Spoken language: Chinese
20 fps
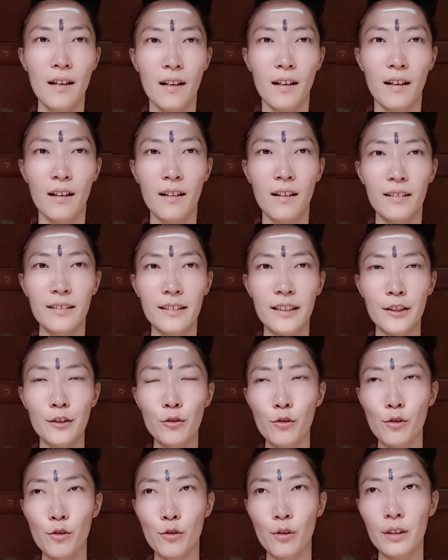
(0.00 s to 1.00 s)
啊，也就
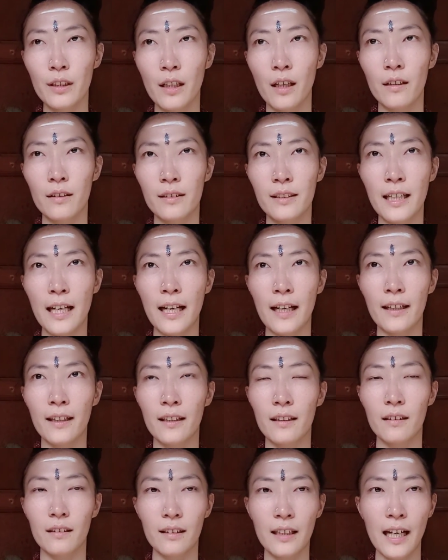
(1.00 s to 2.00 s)
是说呢，
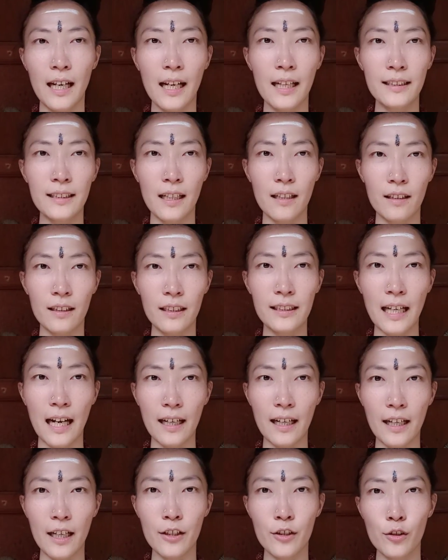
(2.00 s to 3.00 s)
在开拉萨可以打
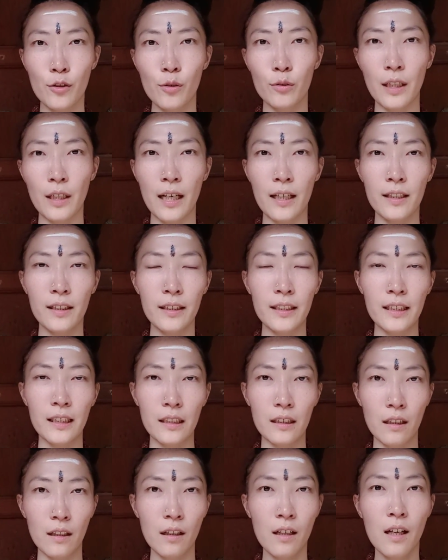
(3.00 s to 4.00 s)
开之后，他可以
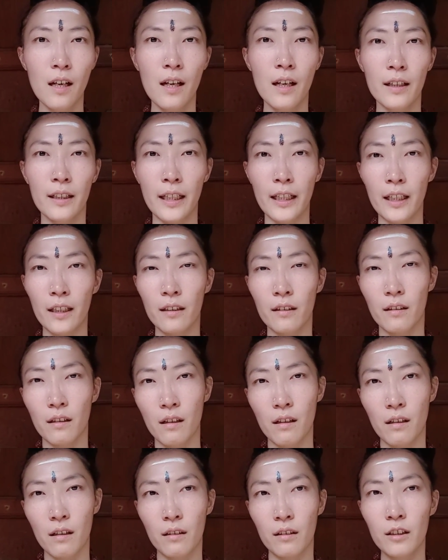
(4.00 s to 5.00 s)
呢。给
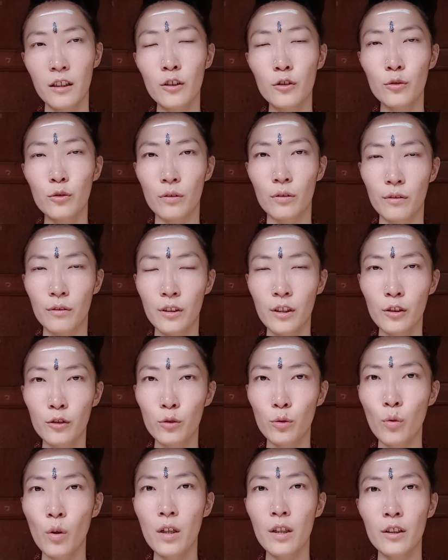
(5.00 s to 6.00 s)
啊更更
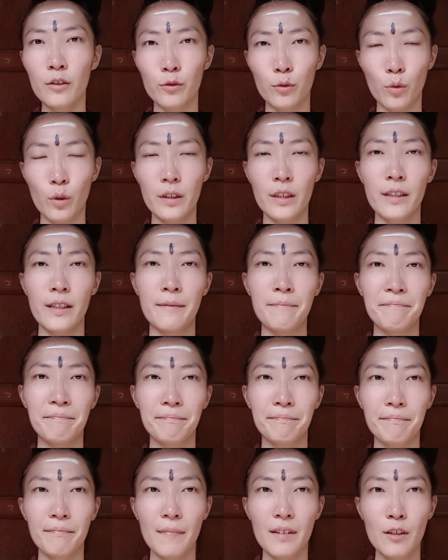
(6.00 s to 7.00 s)
多更多的人，
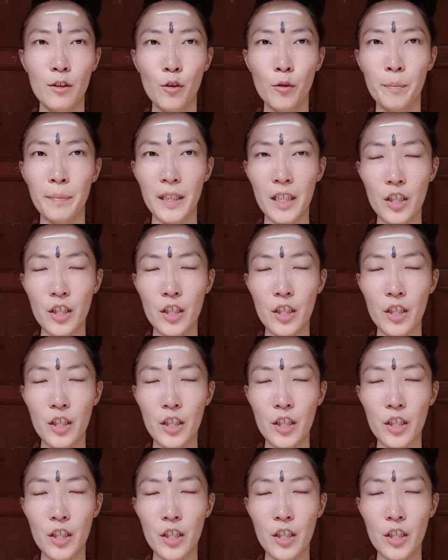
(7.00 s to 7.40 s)
就是比